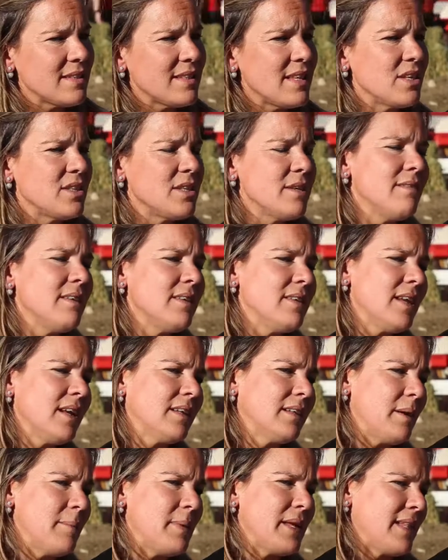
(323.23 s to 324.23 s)
te lleva
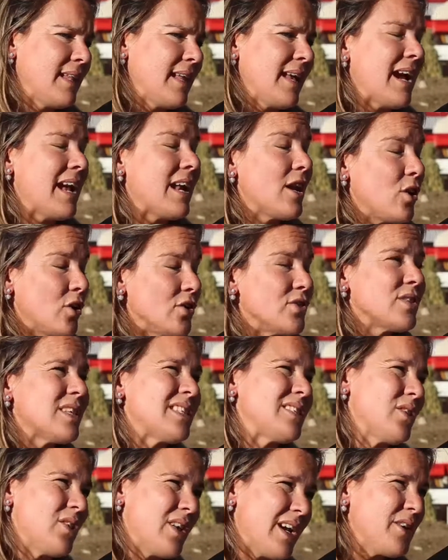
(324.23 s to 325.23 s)
directamente al
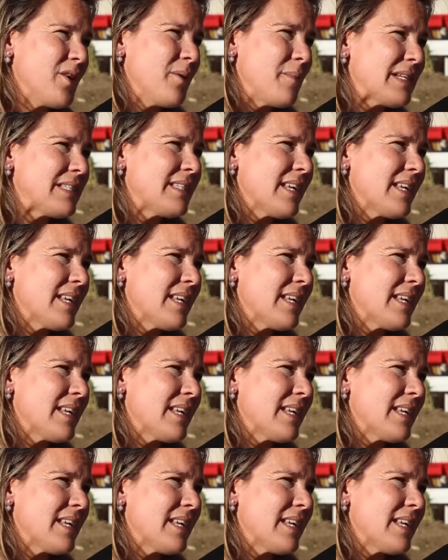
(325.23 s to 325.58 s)
concesionario más